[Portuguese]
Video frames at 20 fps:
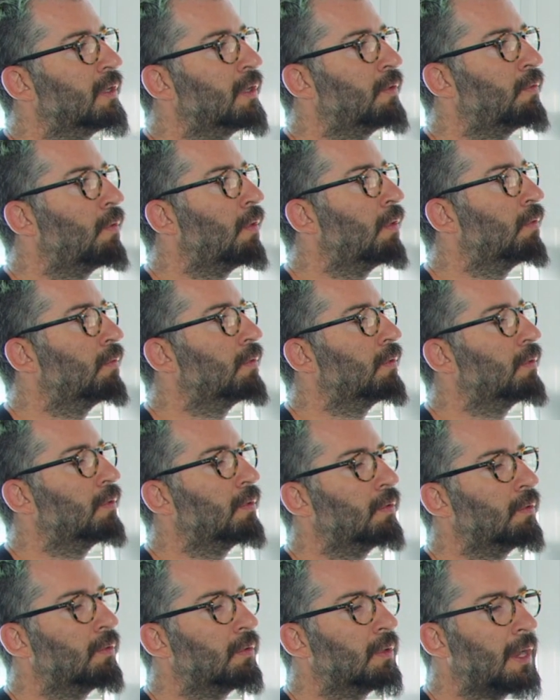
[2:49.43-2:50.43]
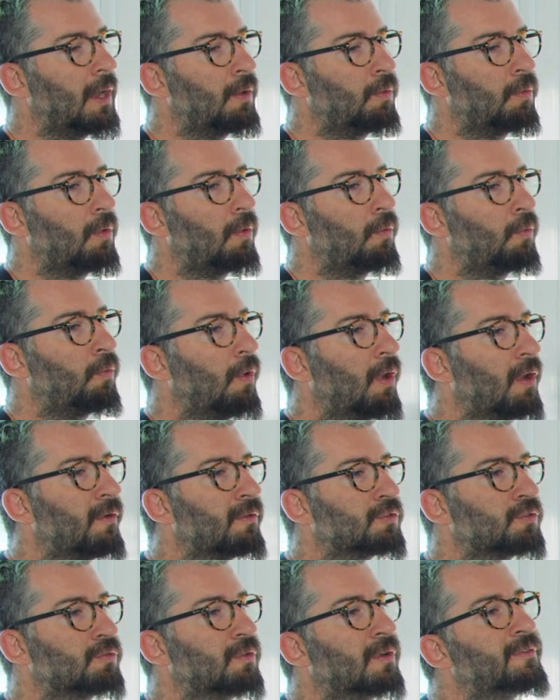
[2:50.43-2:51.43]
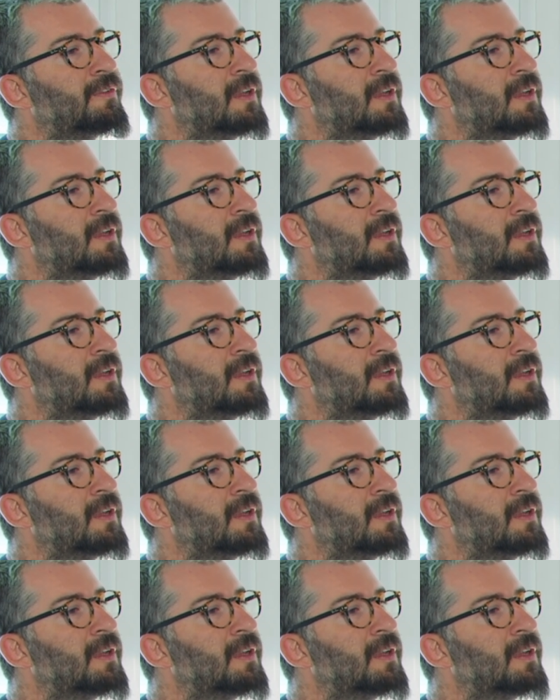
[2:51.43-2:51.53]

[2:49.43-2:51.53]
enquanto né, o, com a sua